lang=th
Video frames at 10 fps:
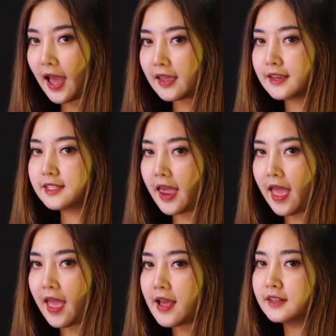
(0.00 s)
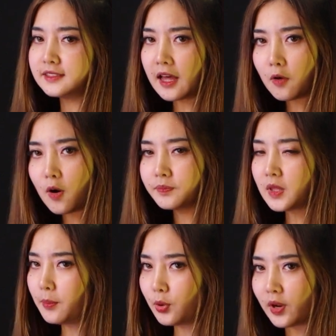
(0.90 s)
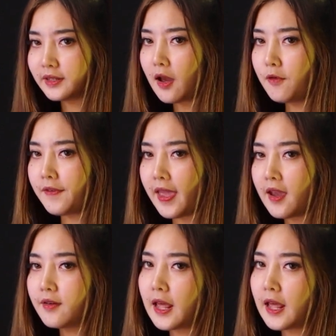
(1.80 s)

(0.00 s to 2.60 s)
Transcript: ไก่แฉสังคมตำรวจเน่าเฟะ